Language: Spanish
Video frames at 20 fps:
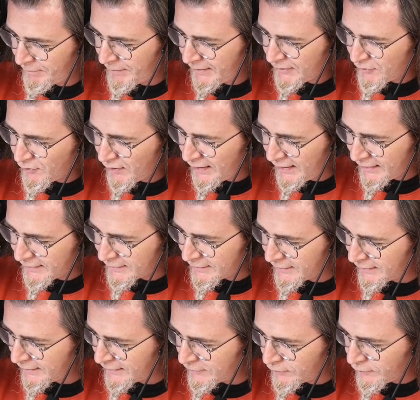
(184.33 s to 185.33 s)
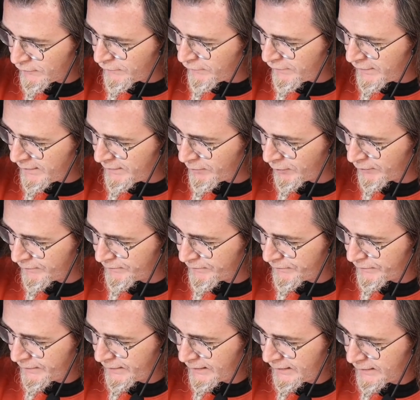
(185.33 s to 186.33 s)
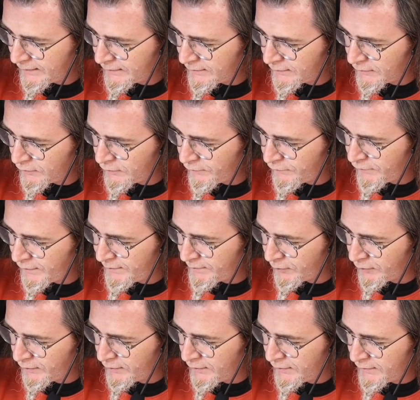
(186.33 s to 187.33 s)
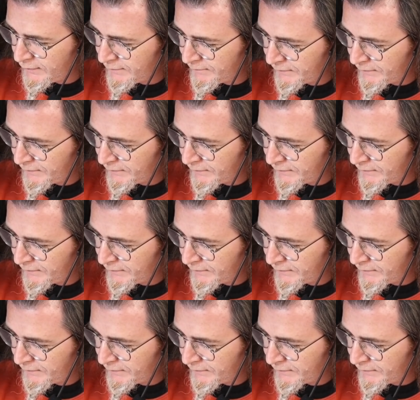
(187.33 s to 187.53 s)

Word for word: Respecto al arte. Yo flipo. Yo flipo.